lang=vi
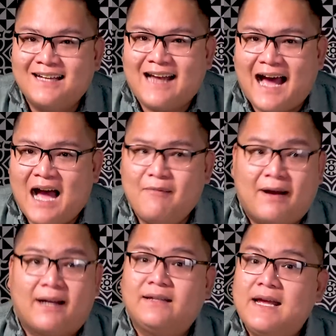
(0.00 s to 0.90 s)
đã và
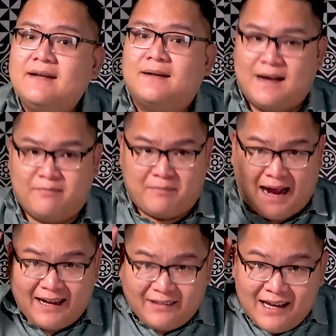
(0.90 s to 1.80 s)
cái tiếng đó mà
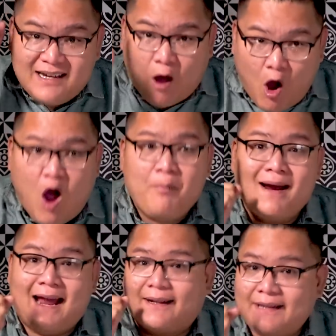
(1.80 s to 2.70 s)
cái tiếng đó
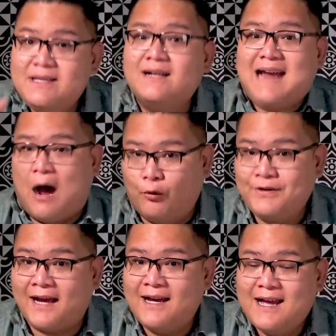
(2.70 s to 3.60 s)
mới là cái tiếng nhức đầu
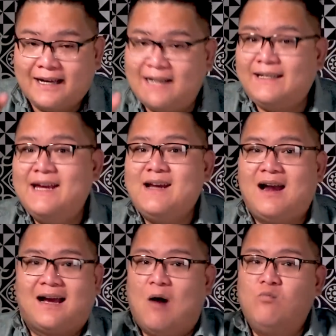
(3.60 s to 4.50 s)
nha cái tiếng đó
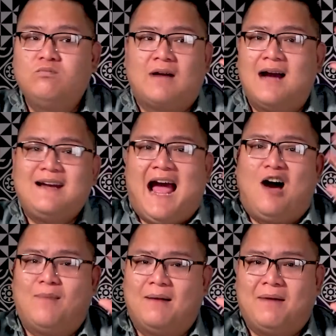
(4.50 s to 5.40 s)
là không cỡ
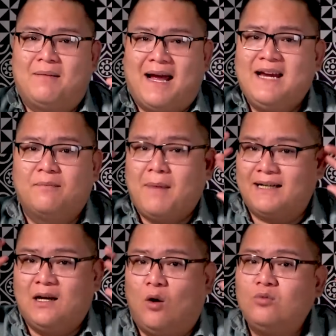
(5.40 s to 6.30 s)
nào mà mà mãi được bịt
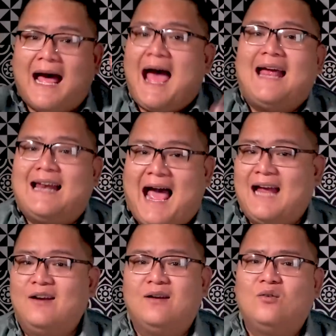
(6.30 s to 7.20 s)
lỗ tai
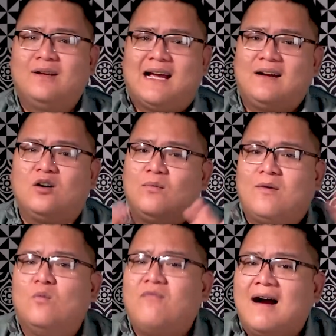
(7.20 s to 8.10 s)
lại luôn chăng nữa cũng
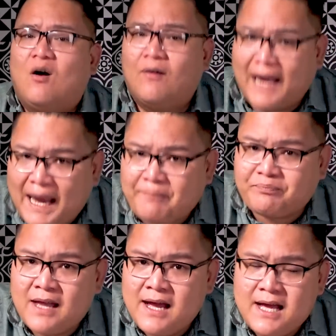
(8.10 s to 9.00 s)
cũng vẫn còn nghe
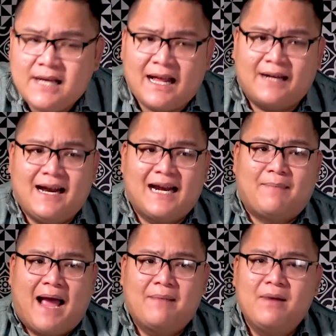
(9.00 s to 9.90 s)
thành ra là
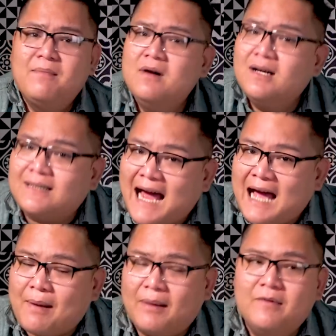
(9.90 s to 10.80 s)
bạn mới bước
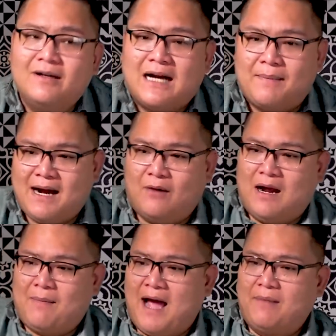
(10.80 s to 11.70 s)
ra bạn mới bước ra bắt đầu
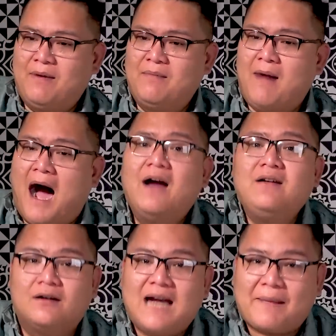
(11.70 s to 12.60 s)
là bạn mới mở
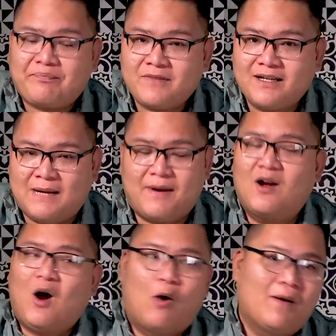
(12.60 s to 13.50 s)
cửa ra thì bạn
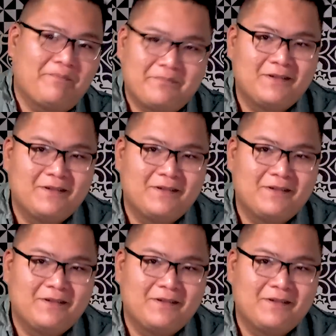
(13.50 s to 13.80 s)
nói ngộ lắm